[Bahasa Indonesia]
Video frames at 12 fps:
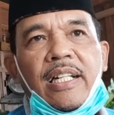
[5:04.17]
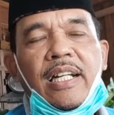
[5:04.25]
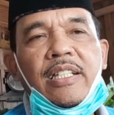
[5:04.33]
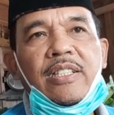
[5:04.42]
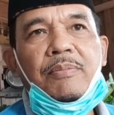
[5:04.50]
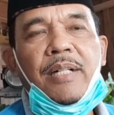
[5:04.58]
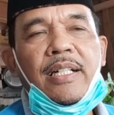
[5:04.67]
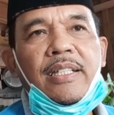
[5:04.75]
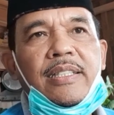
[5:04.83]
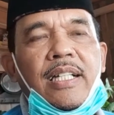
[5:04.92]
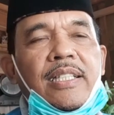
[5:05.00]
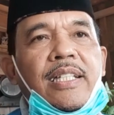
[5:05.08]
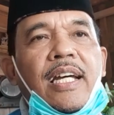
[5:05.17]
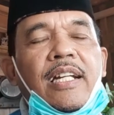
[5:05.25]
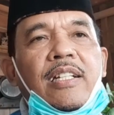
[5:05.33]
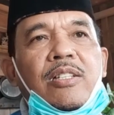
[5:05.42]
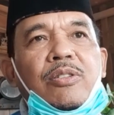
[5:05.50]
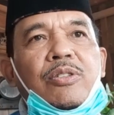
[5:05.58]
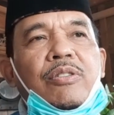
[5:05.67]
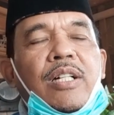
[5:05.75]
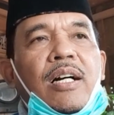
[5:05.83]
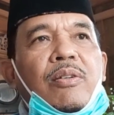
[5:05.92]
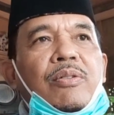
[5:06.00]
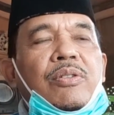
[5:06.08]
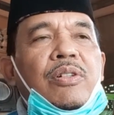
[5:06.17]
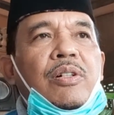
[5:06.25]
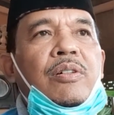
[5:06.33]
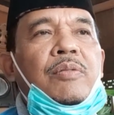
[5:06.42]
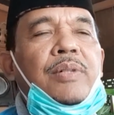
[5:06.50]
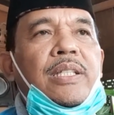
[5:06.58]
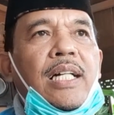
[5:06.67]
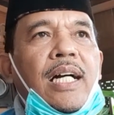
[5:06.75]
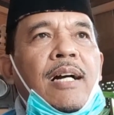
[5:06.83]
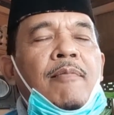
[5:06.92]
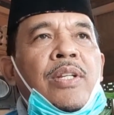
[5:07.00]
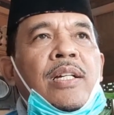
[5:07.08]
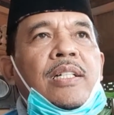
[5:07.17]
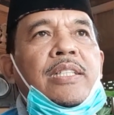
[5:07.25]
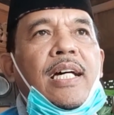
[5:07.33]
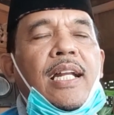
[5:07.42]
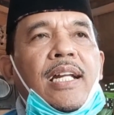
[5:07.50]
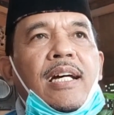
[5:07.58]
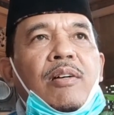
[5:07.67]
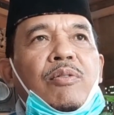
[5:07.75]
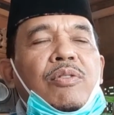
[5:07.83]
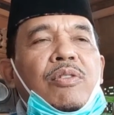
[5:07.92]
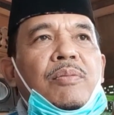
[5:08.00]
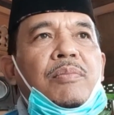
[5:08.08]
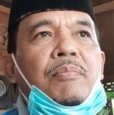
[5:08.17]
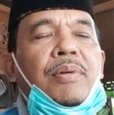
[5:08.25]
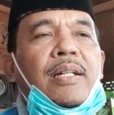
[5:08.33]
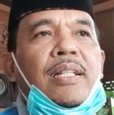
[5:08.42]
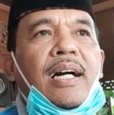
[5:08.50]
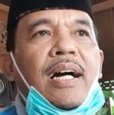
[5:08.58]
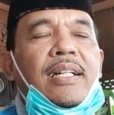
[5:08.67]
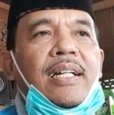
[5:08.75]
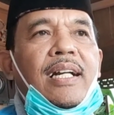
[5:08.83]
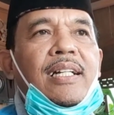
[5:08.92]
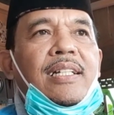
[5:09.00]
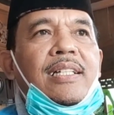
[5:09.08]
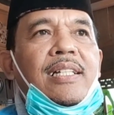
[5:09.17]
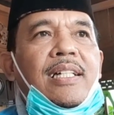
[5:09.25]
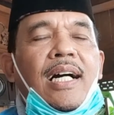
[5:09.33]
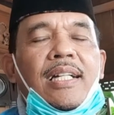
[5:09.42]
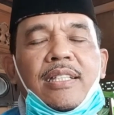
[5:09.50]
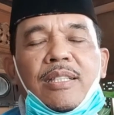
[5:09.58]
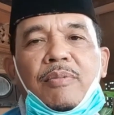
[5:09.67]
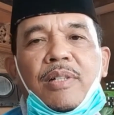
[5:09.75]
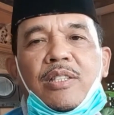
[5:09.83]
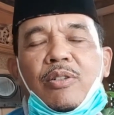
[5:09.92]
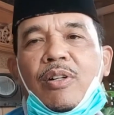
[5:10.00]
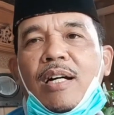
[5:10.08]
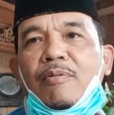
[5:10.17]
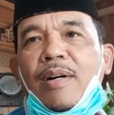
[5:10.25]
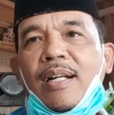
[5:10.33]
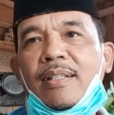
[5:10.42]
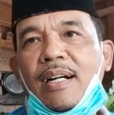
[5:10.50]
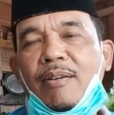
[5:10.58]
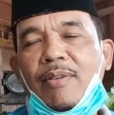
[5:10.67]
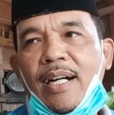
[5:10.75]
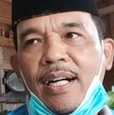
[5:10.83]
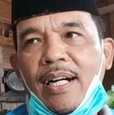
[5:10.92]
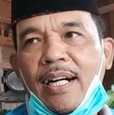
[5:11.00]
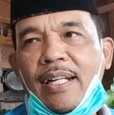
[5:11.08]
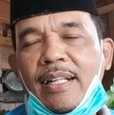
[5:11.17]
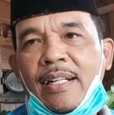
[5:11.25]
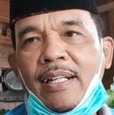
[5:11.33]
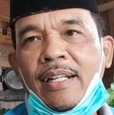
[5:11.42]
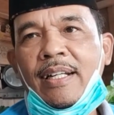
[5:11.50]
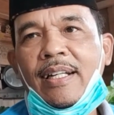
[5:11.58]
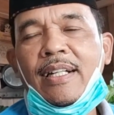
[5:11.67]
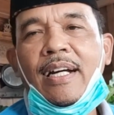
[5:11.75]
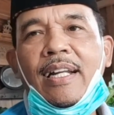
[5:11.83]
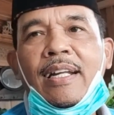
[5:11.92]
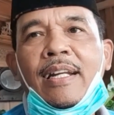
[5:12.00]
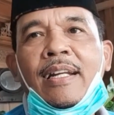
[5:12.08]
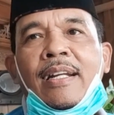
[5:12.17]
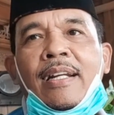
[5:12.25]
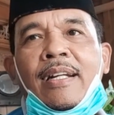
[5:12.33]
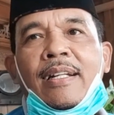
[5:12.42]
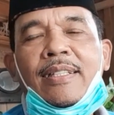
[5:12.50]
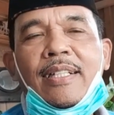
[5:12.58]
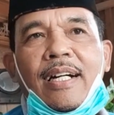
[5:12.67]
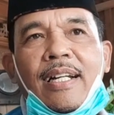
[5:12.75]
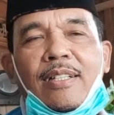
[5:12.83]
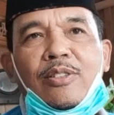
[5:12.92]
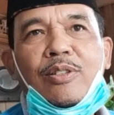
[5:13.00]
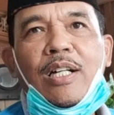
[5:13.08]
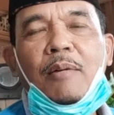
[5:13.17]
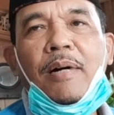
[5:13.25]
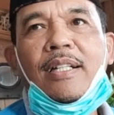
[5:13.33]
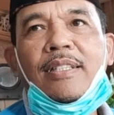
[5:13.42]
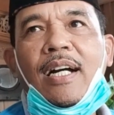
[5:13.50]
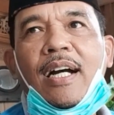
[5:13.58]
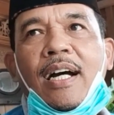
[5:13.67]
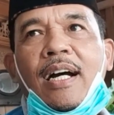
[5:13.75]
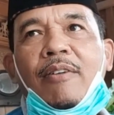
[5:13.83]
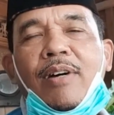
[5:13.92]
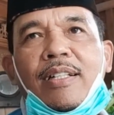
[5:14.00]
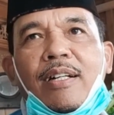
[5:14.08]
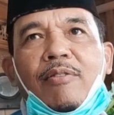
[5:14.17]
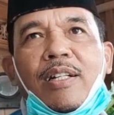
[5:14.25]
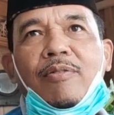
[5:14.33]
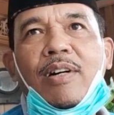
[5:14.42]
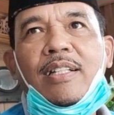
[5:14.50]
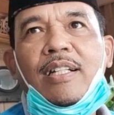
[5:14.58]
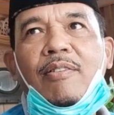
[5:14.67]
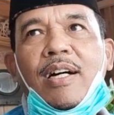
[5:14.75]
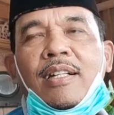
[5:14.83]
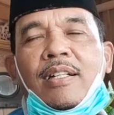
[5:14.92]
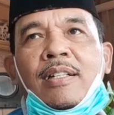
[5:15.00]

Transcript: lain sebagainya. Selain itu juga untuk bisa sarana untuk mempertahankan idealisme seorang wartawan. Hmm. Kan sekarang juga banyak wartawan-wartawan